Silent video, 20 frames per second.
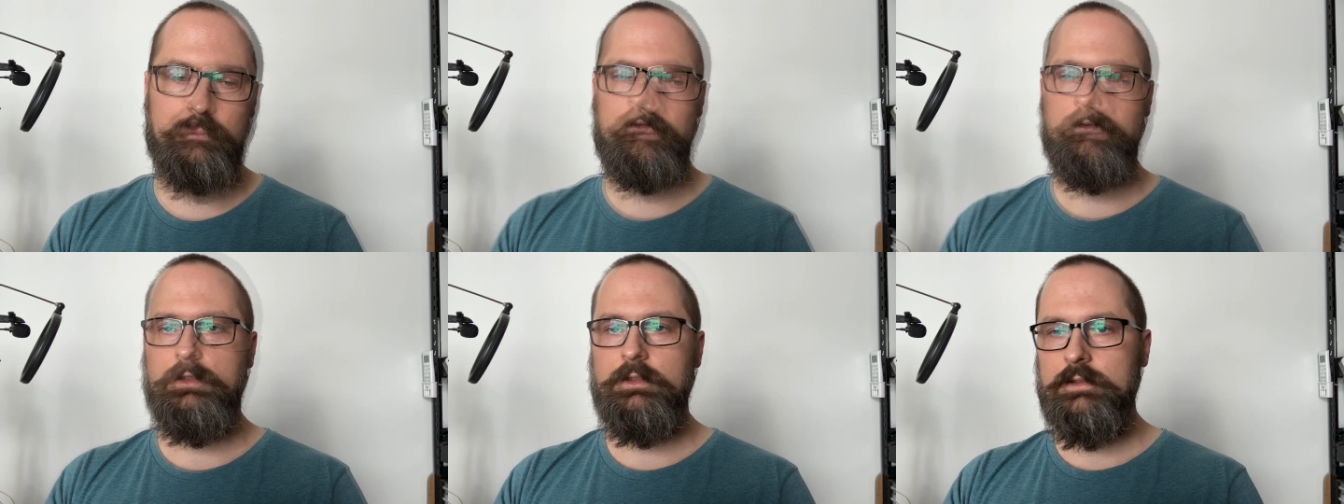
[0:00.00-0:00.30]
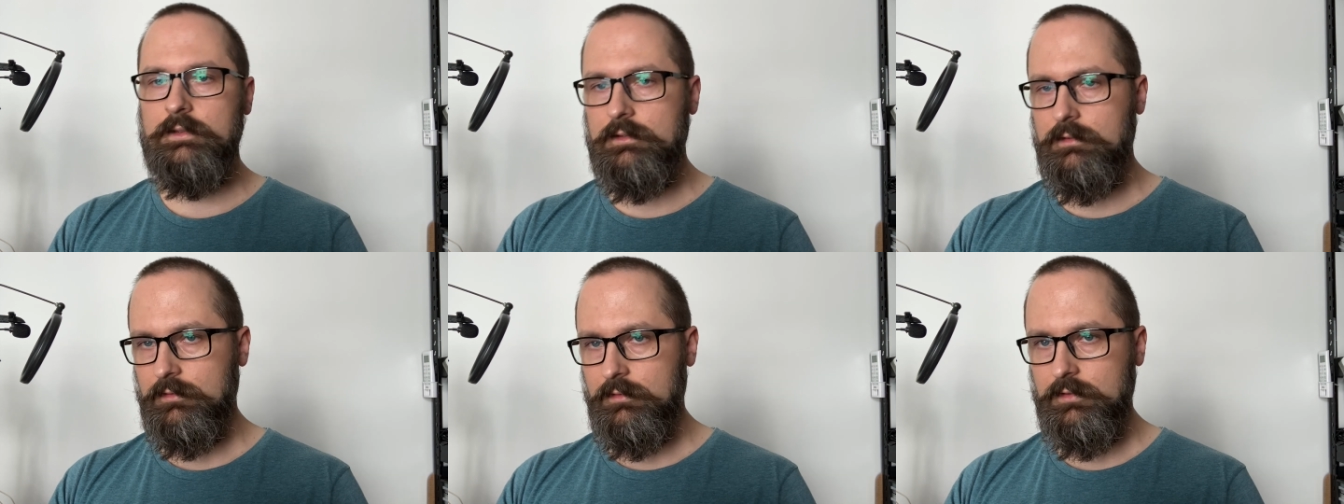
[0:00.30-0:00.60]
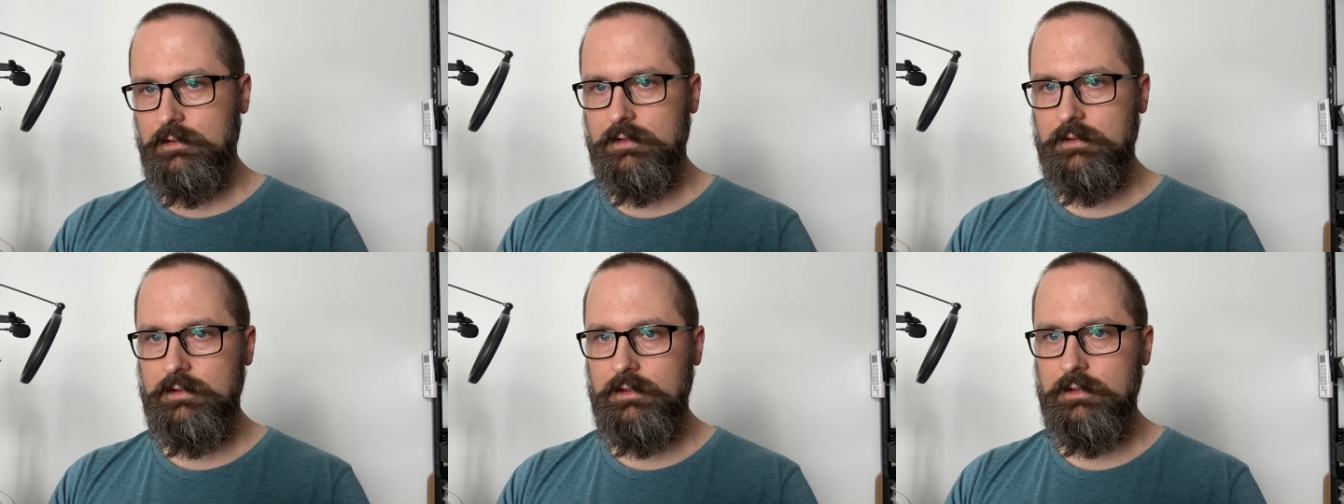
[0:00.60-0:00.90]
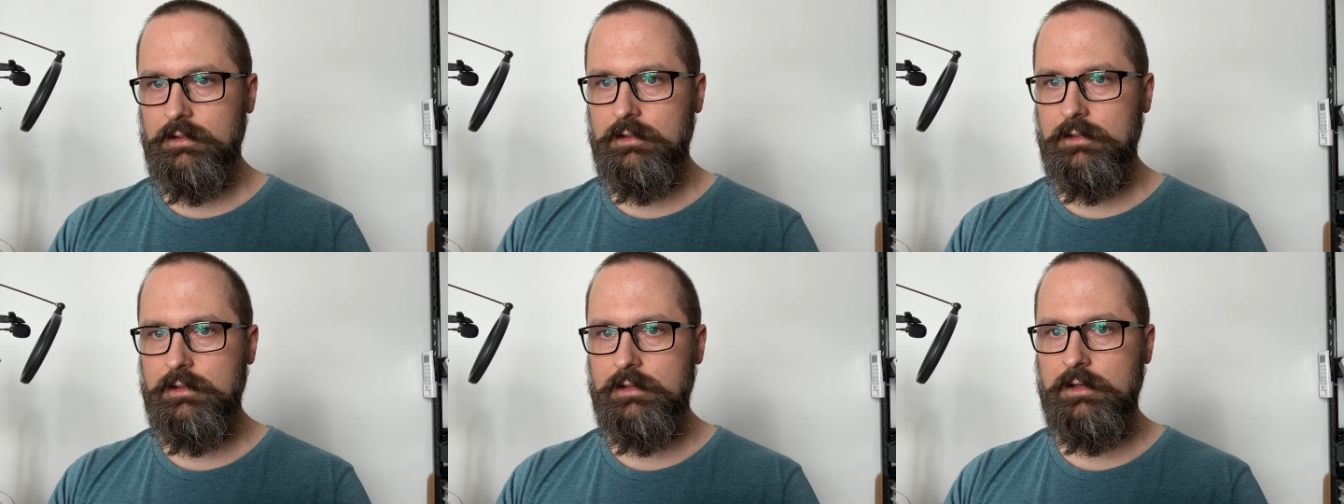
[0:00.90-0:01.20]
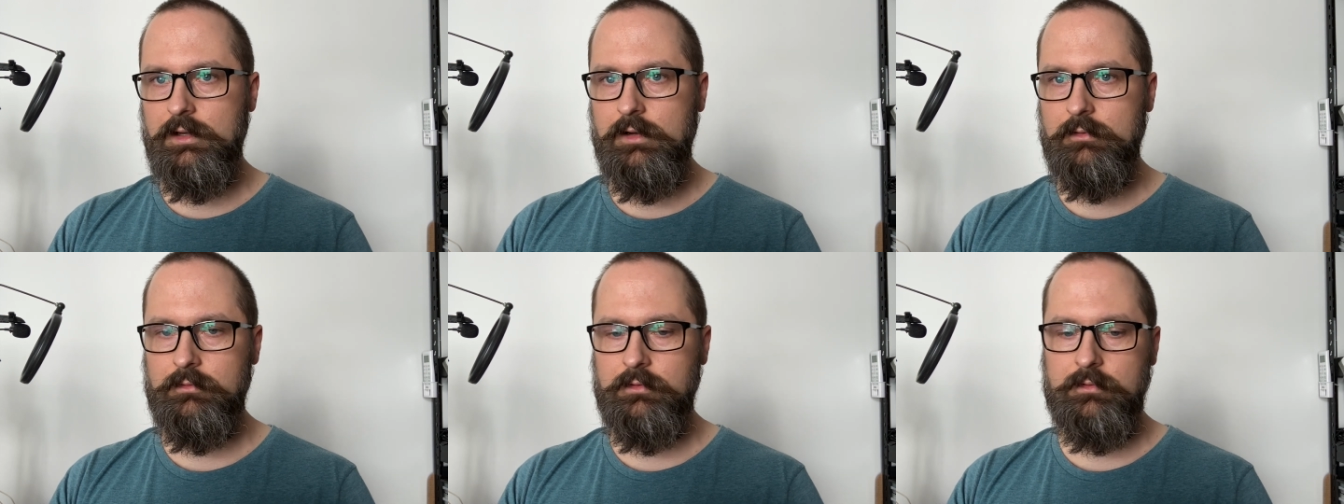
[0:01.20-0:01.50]
Wszystko to się dzieje
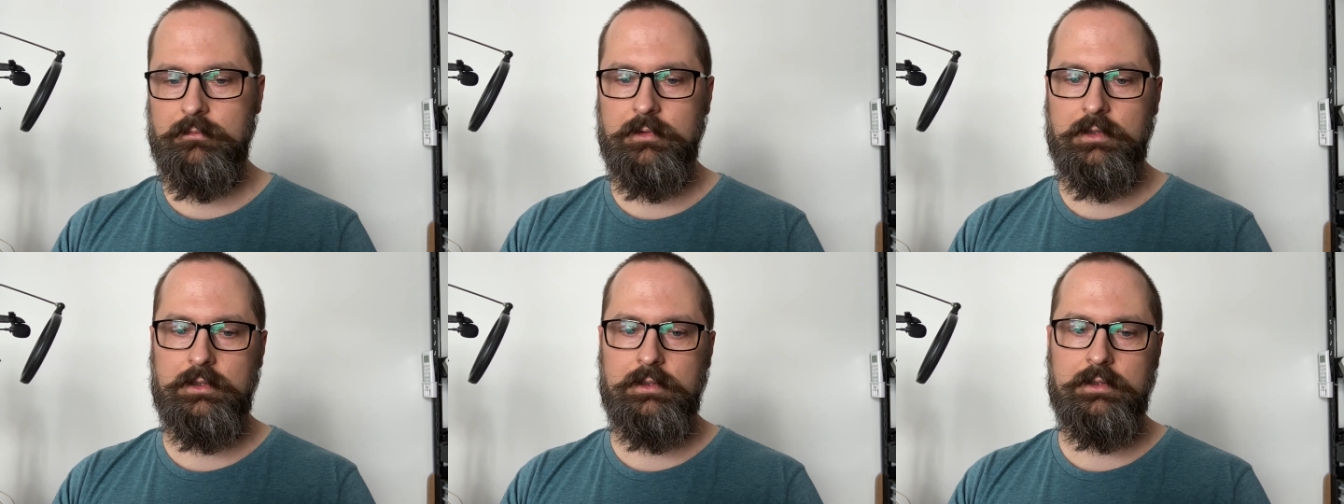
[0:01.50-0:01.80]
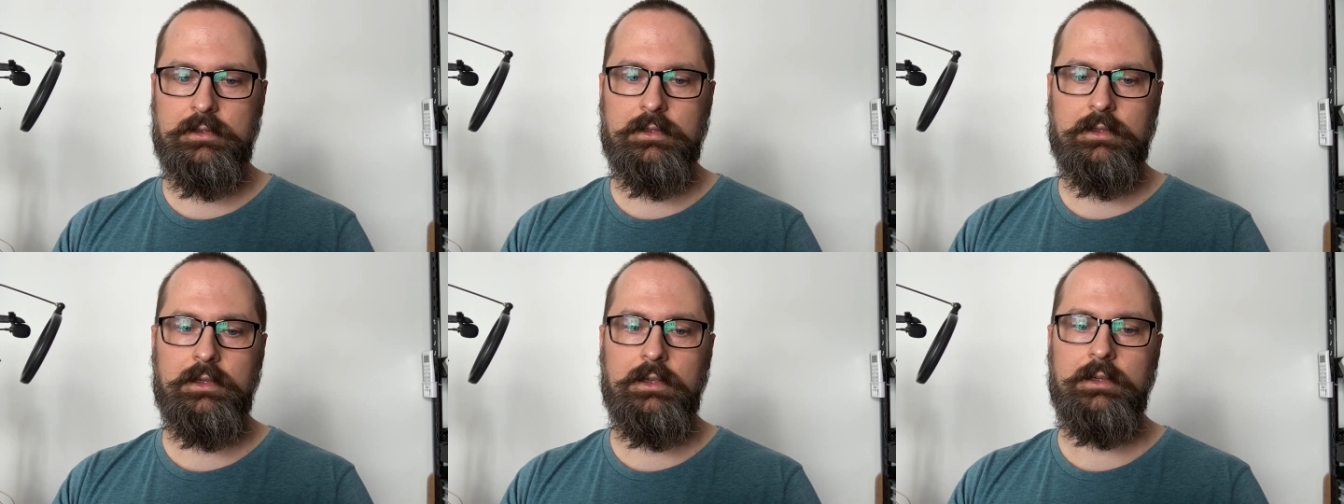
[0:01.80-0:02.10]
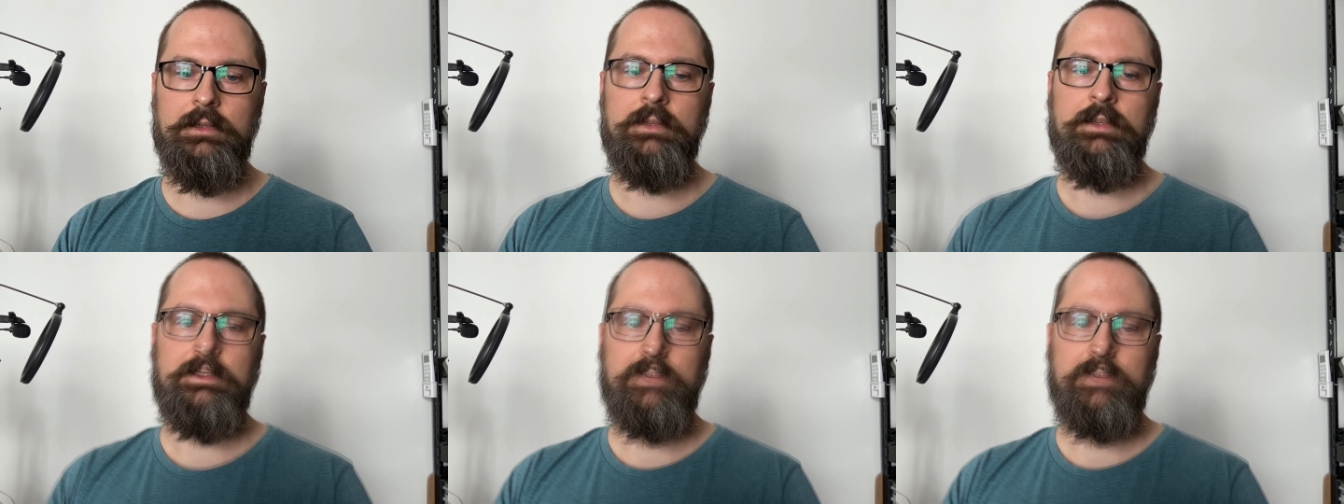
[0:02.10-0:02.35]
automagicznie,